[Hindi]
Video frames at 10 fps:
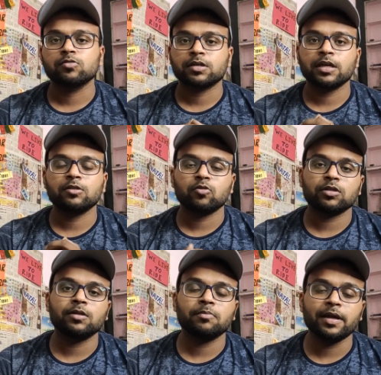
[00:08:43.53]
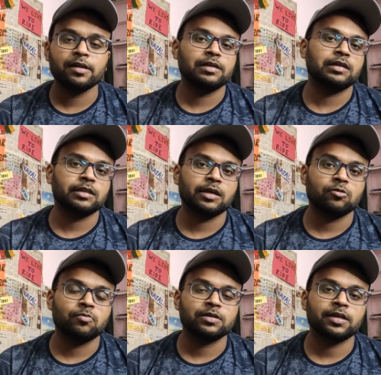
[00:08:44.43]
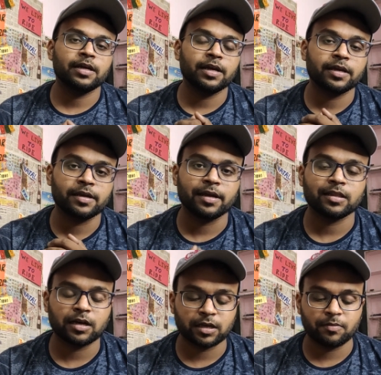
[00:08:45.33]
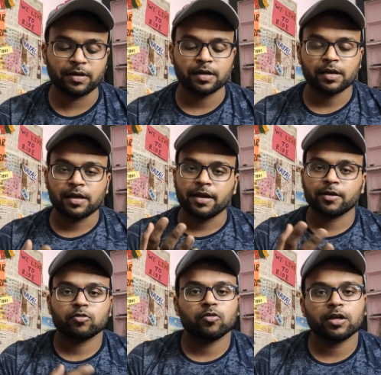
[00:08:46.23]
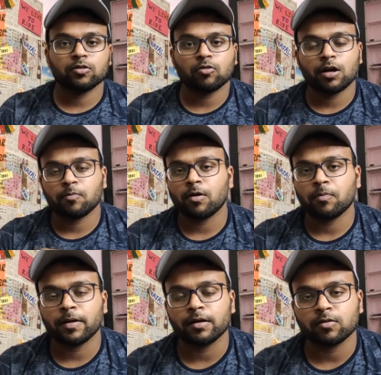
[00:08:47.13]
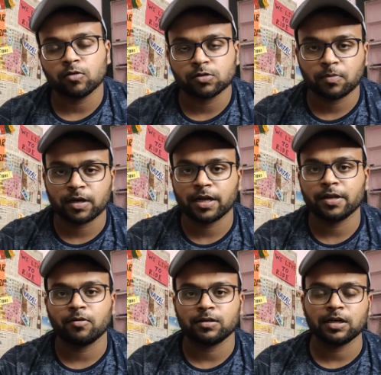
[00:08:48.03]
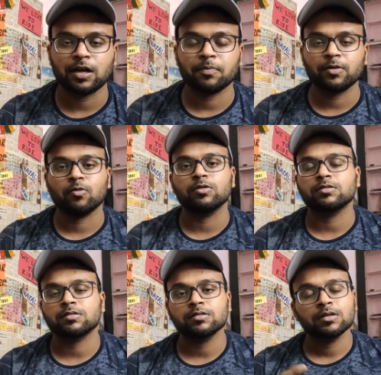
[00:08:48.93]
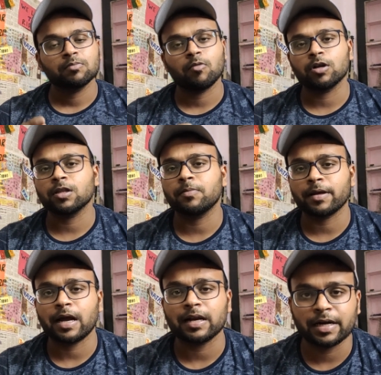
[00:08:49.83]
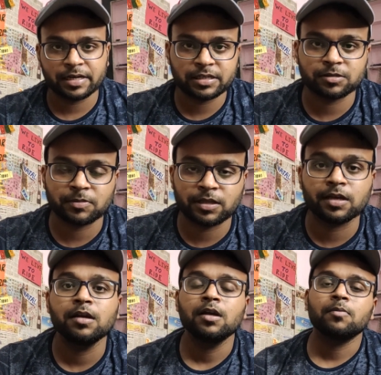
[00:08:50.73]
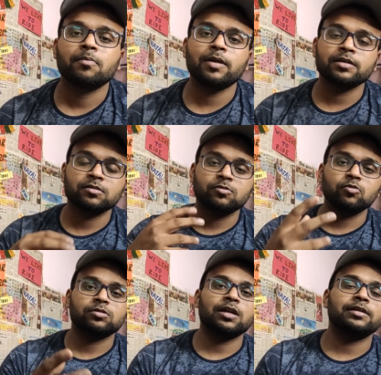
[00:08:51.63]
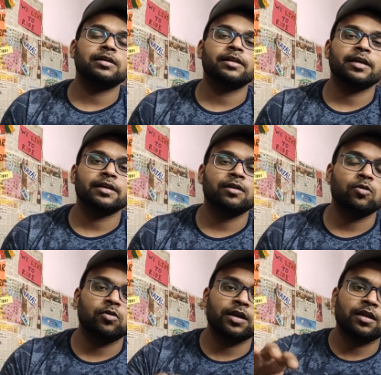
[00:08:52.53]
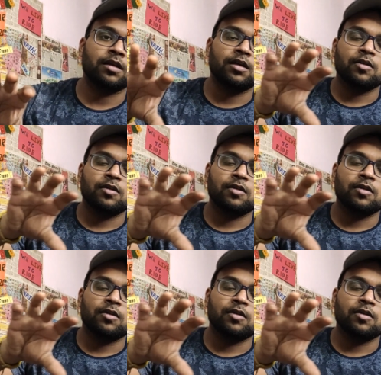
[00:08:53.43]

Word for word: उसके दो तीन मेन रीजन थे उनमें से एक ये था कि भाई एक तो ये थोड़ा प्रॉपर कुछ बना नहीं हुआ था यहाँ पे रोड्स बहुत ही बेकार कंडीशन में थी प्लस दूसरा रीजन ये है कि लोग यार